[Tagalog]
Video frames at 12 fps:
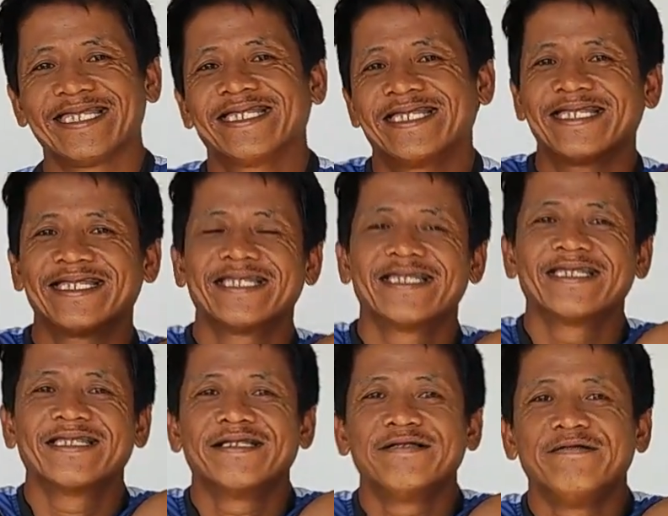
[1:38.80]
at
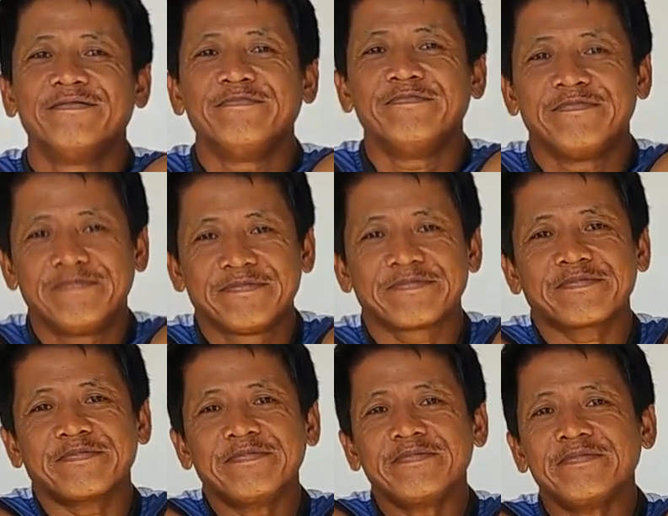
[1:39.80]
kay kuya sa
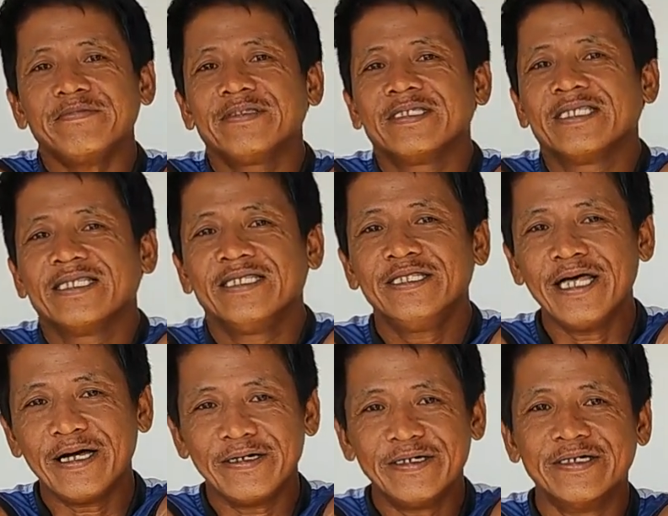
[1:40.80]
pangunawa niya kasi talaga
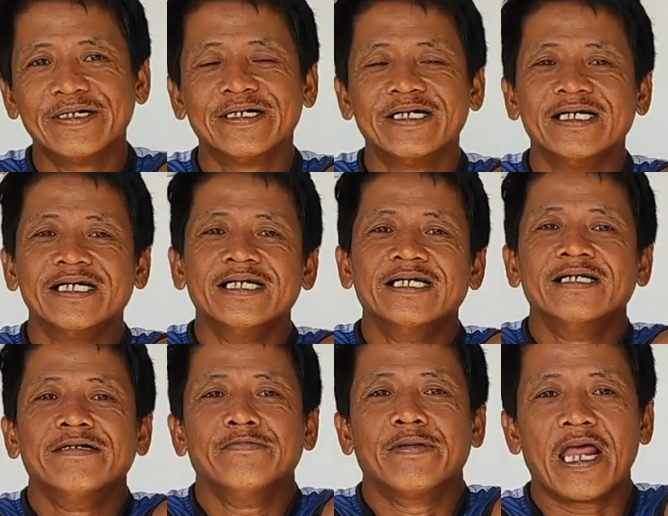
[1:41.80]
nagpaalam po ako
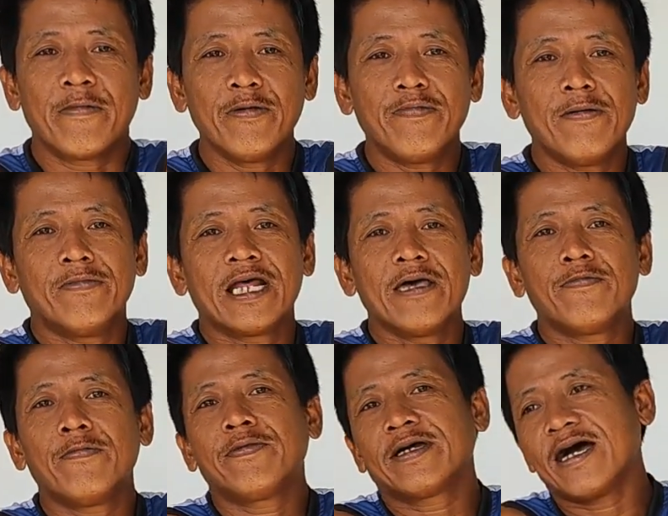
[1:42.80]
na kailangan na po namin
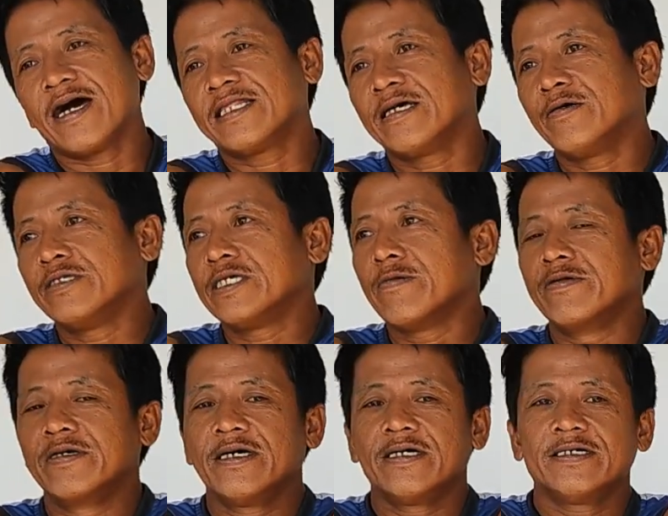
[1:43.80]
ticket. pagkakataon
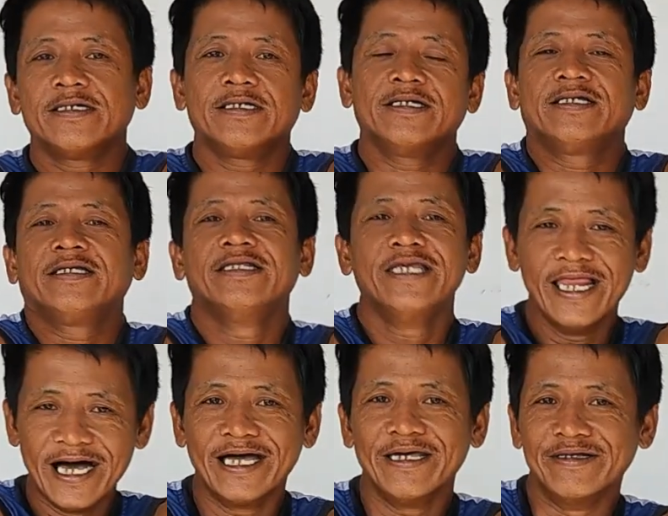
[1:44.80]
sabi niya. Ayun. Hindi
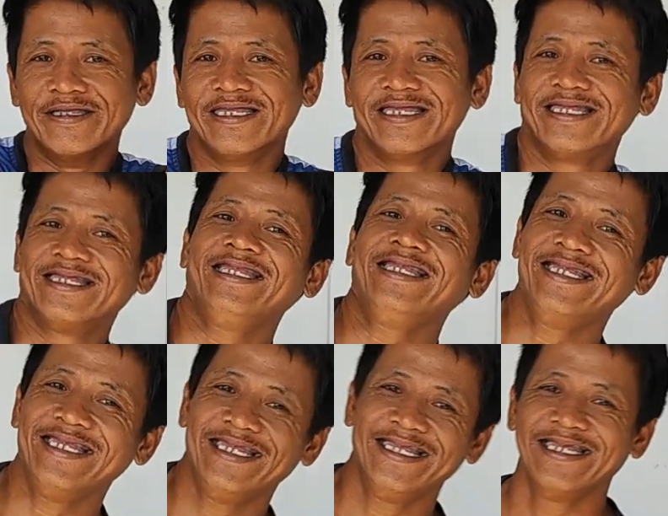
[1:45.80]
ngayon.
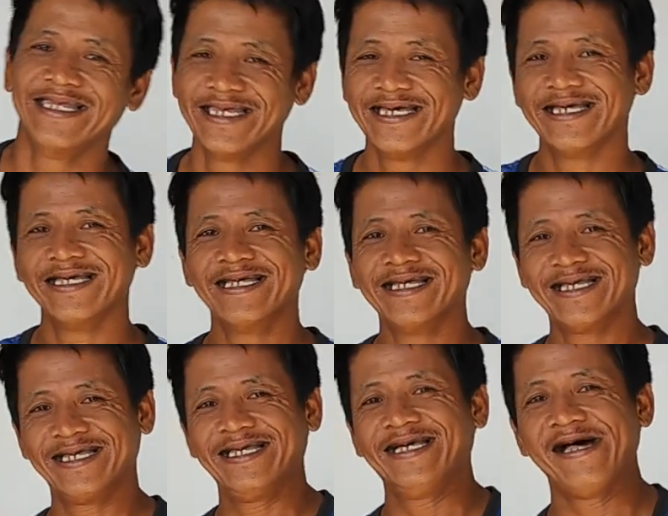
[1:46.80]
Thank you, thank you
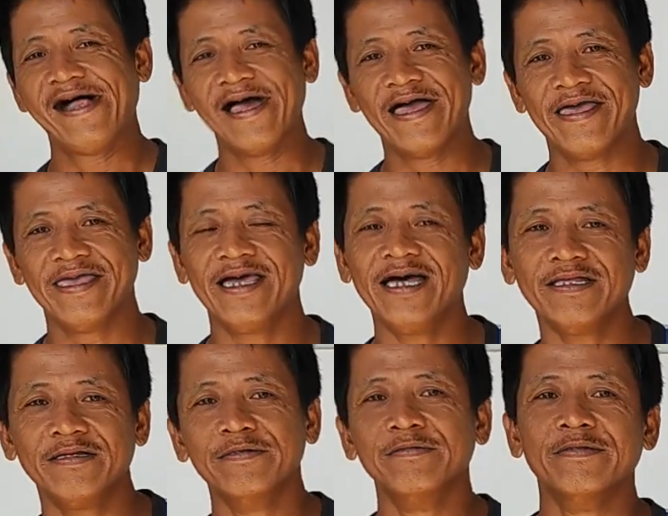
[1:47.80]
ulit kuya. Happy,
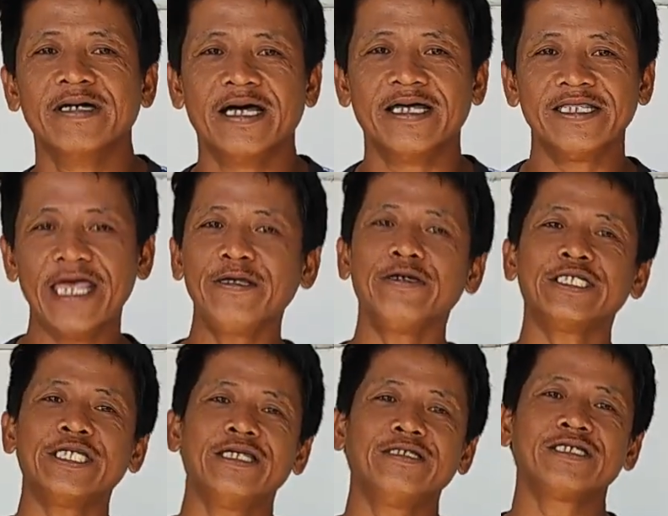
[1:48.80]
happy birthday. Thank
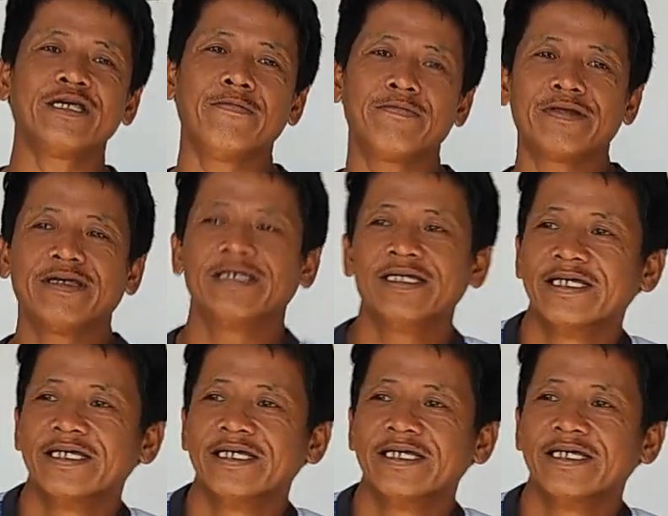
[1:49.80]
you sa inyo siyempre.